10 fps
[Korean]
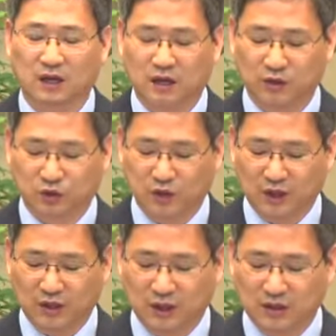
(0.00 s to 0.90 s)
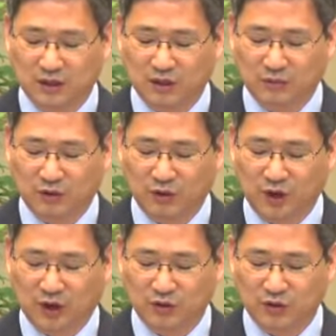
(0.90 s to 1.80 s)
그것도 뒤에 떨어져 있는
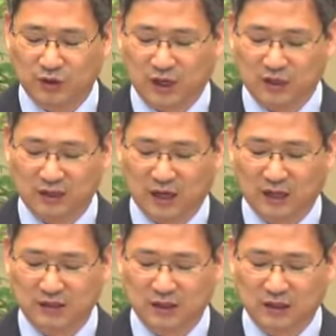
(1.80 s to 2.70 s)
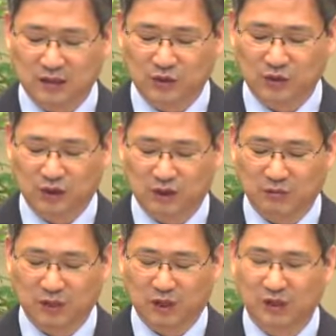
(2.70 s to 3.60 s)
피곤한 가운데서도 가장 약한 자들을 치고
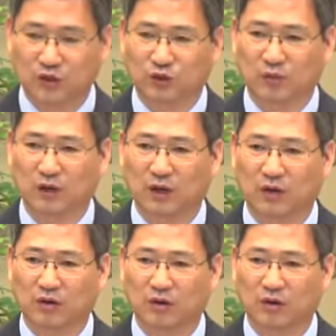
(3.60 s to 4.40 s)
들어왔답니다. 그 이유가 뭘까요?